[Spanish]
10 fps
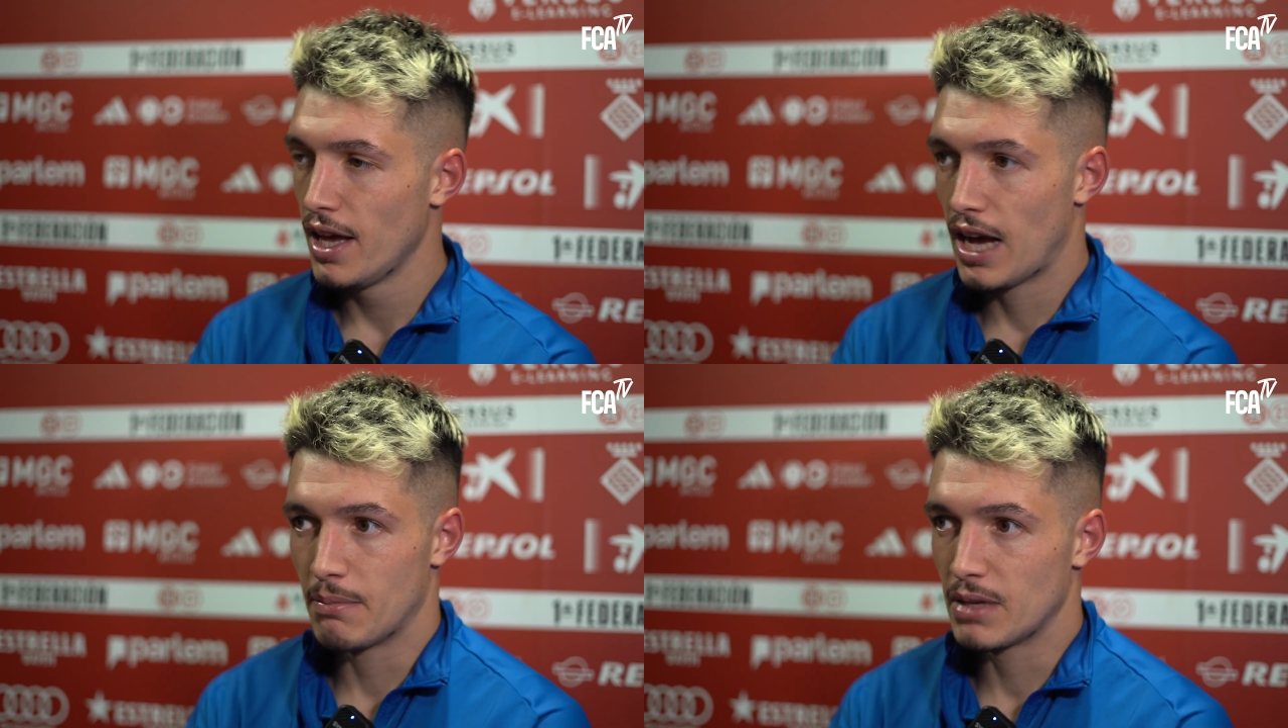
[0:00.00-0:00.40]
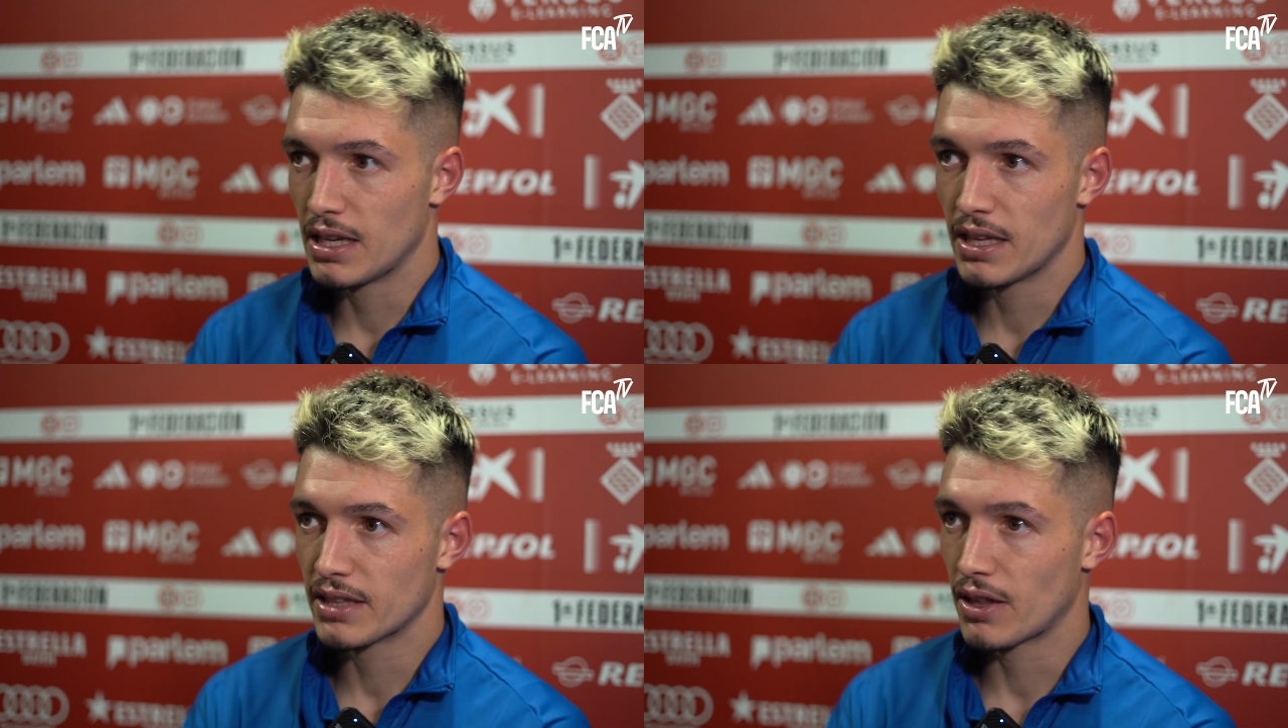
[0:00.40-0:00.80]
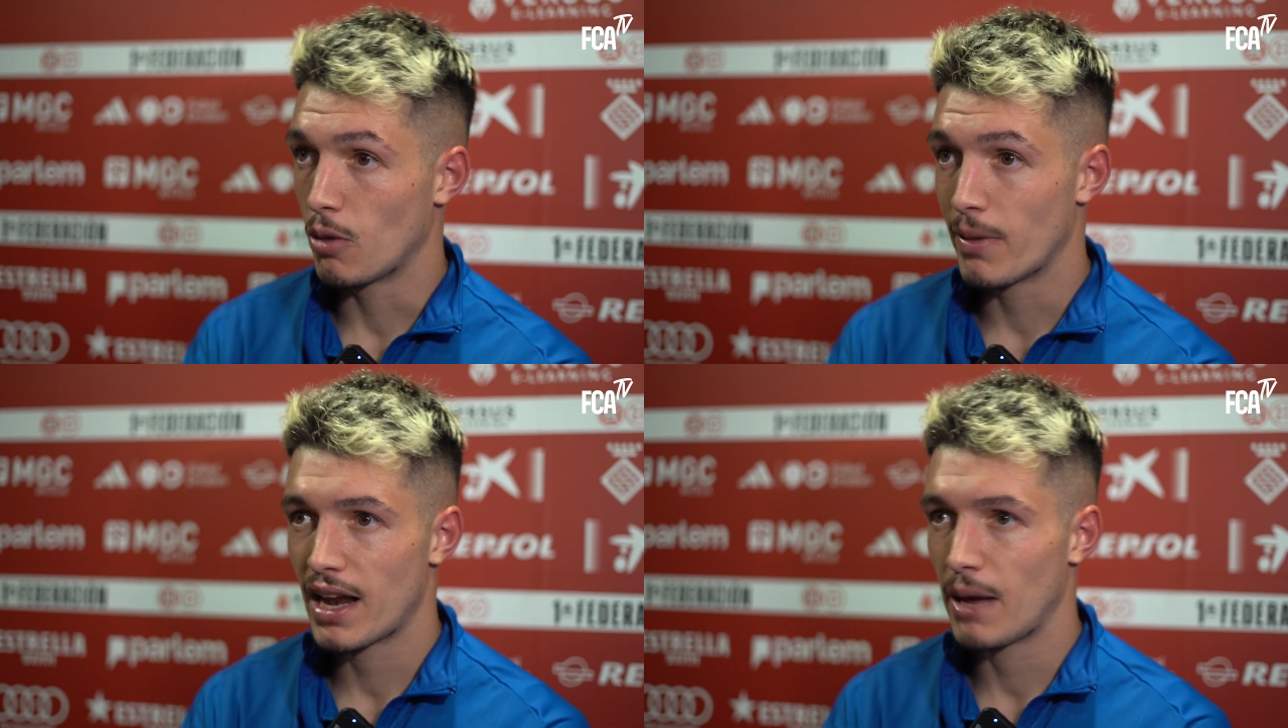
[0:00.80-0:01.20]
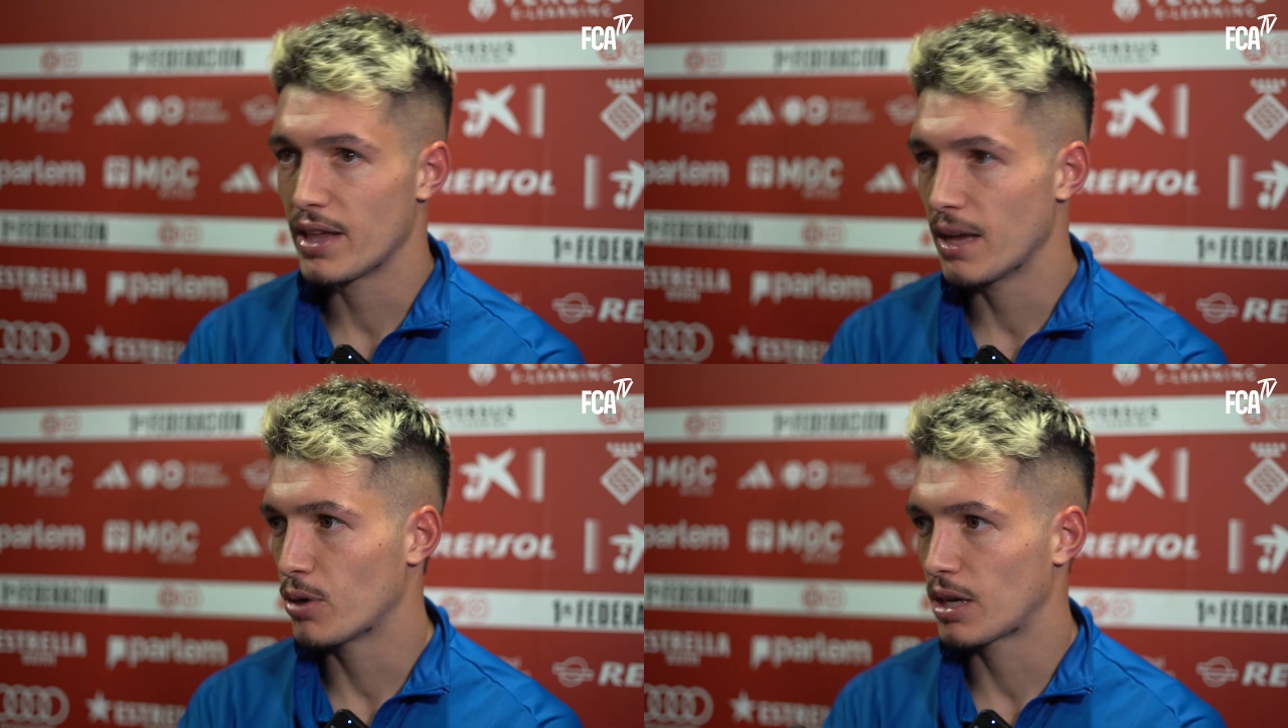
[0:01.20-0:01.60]
A mí, ya te digo, me da la
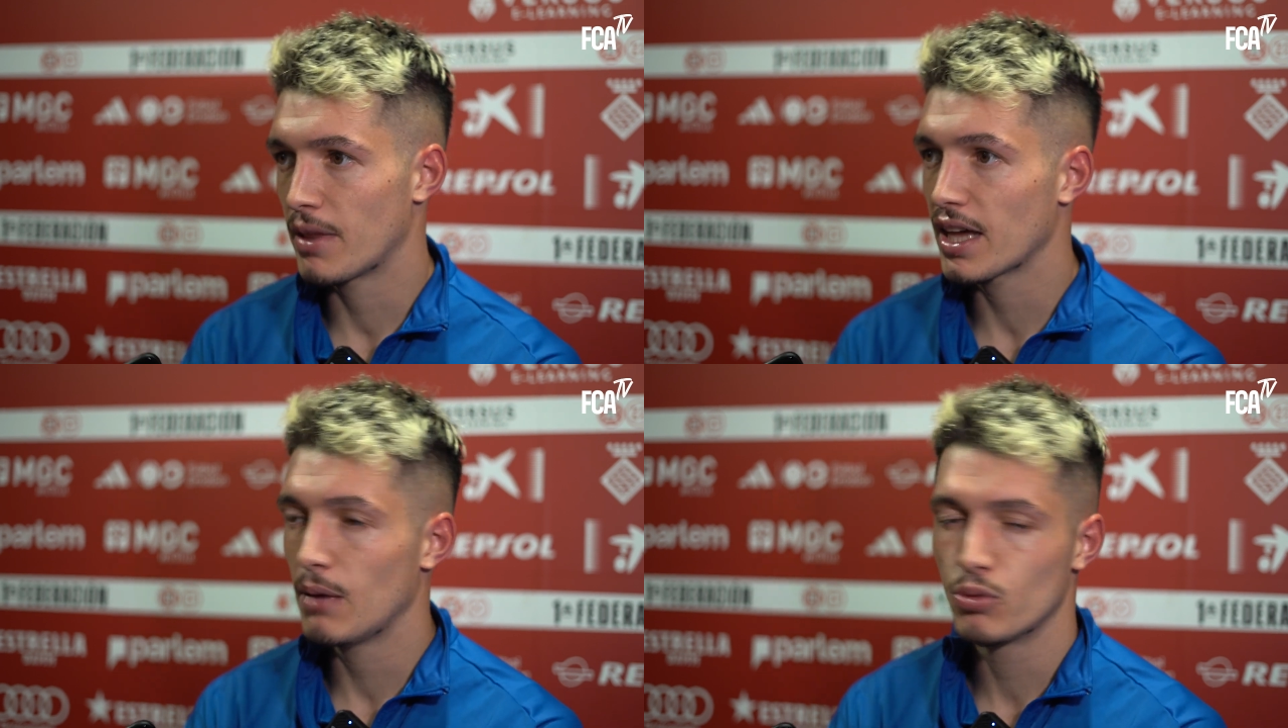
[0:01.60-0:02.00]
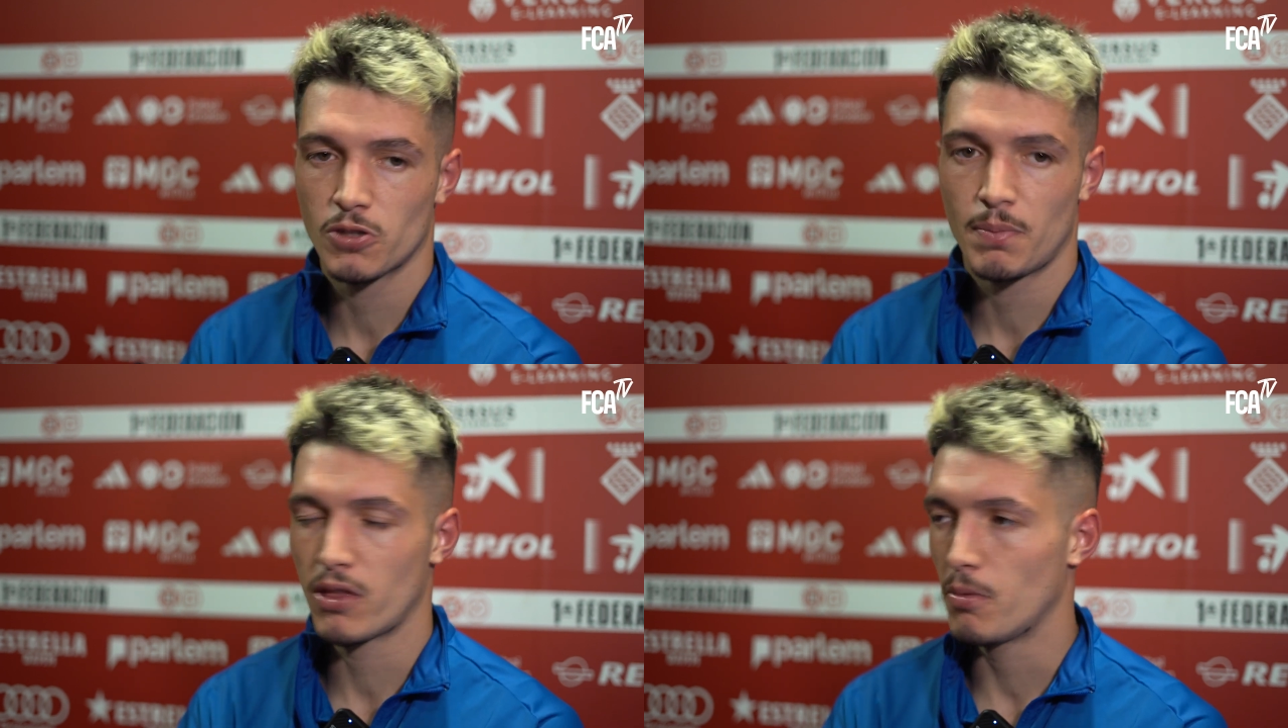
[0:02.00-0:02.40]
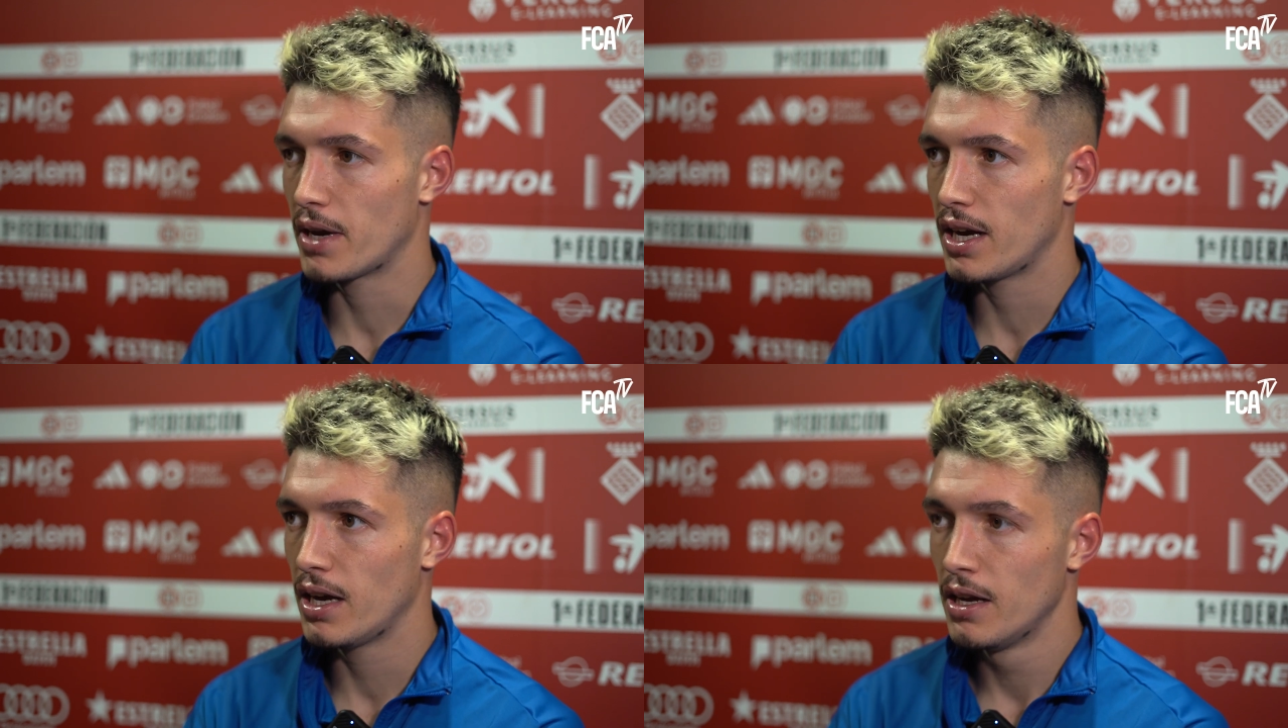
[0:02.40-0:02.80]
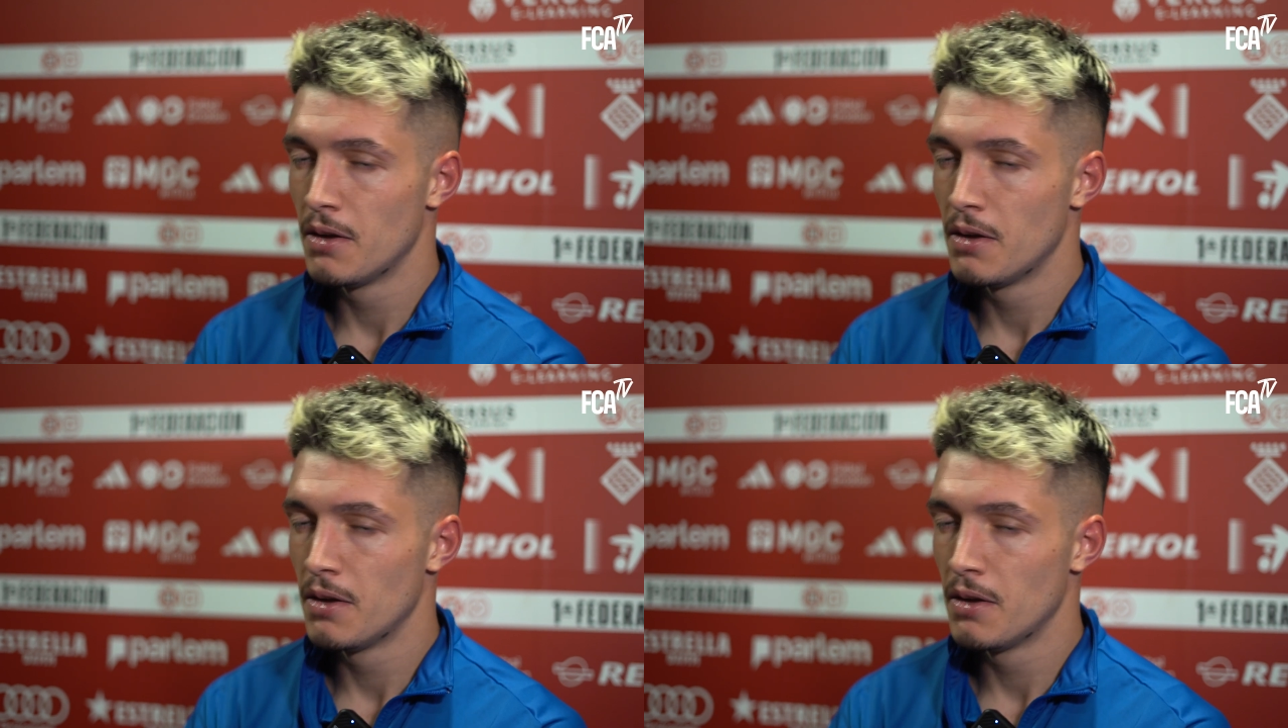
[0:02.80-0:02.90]
vida porque me deja mucho espacio para,